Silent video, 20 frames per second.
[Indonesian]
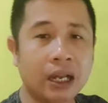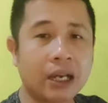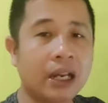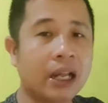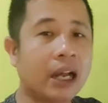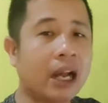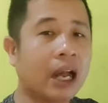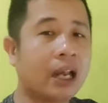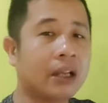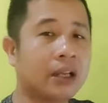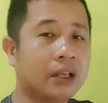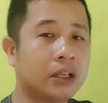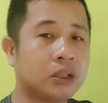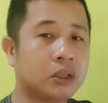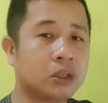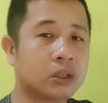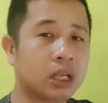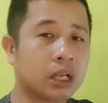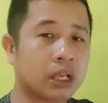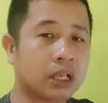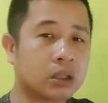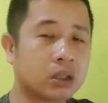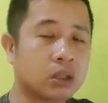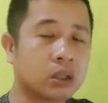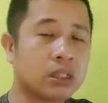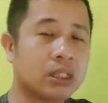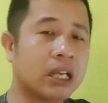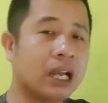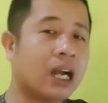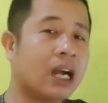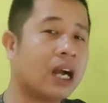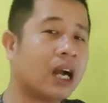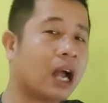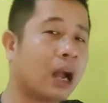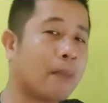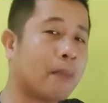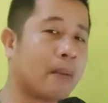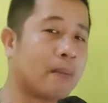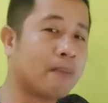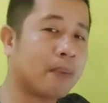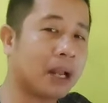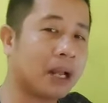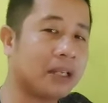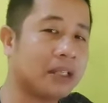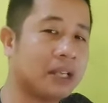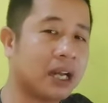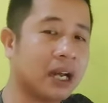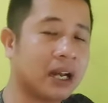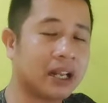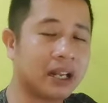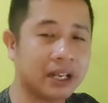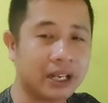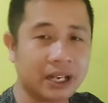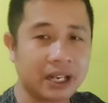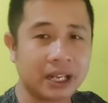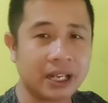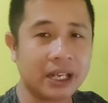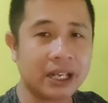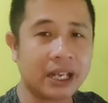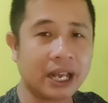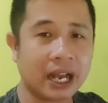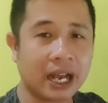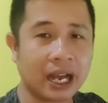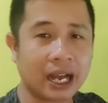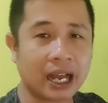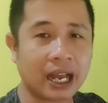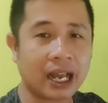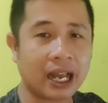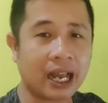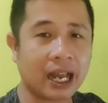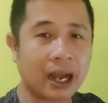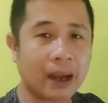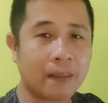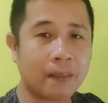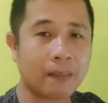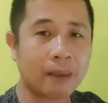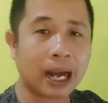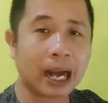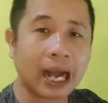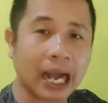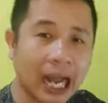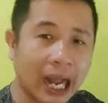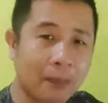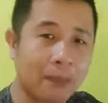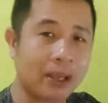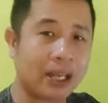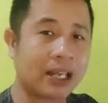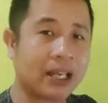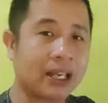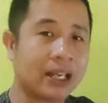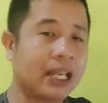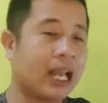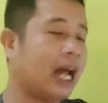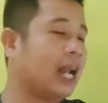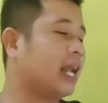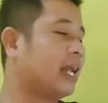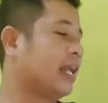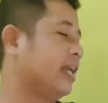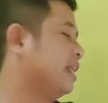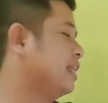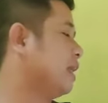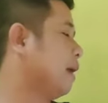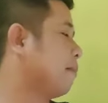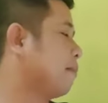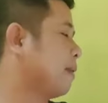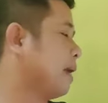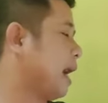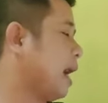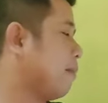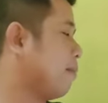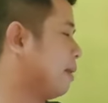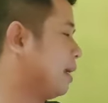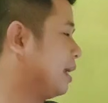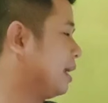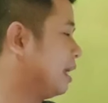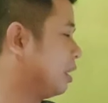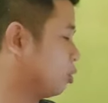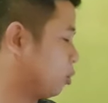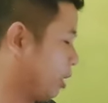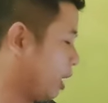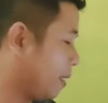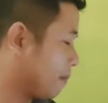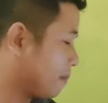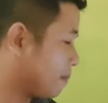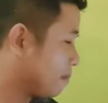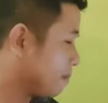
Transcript: dengan Yesus Kristus yang kami pelajari di agama kami, di Alkitab kami gitu ya.